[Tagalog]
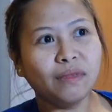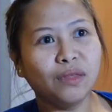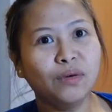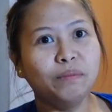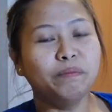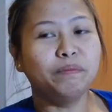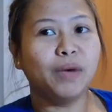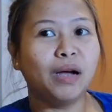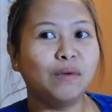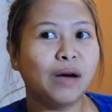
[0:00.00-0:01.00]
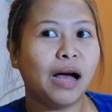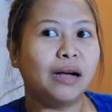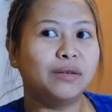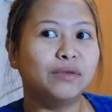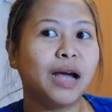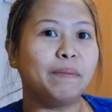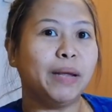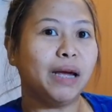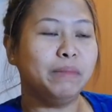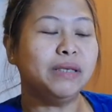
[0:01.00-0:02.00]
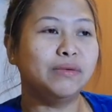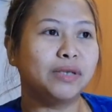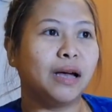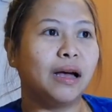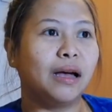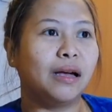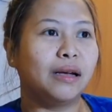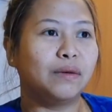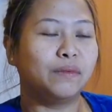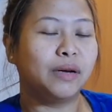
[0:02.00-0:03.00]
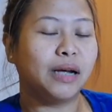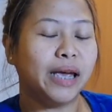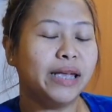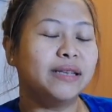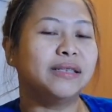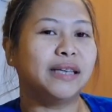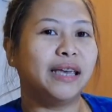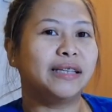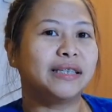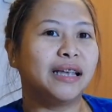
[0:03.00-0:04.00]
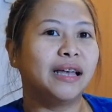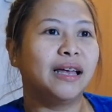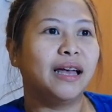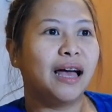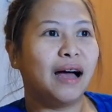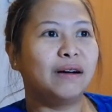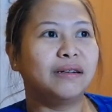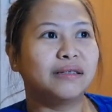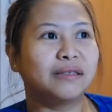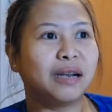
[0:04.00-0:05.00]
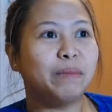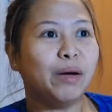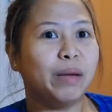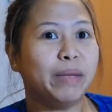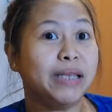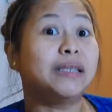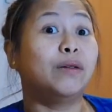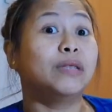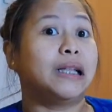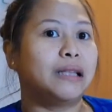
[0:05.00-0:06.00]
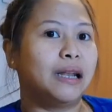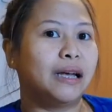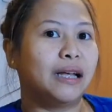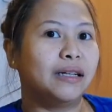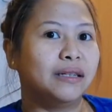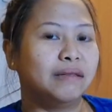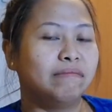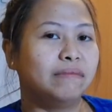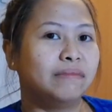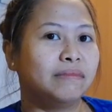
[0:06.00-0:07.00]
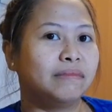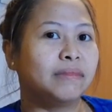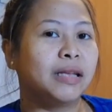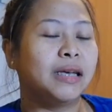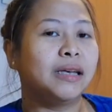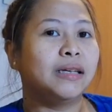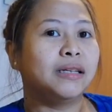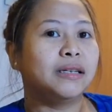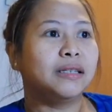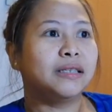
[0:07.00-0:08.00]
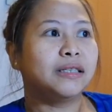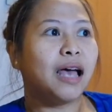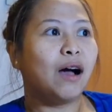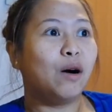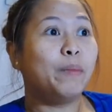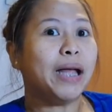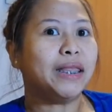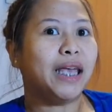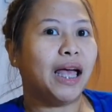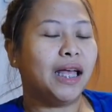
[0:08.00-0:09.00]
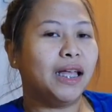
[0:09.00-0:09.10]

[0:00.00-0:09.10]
nung uh, nung nag-apply kami dun sa uh, agency, it's ang trabaho namin is sa hotel talaga. Sa sa Opatia.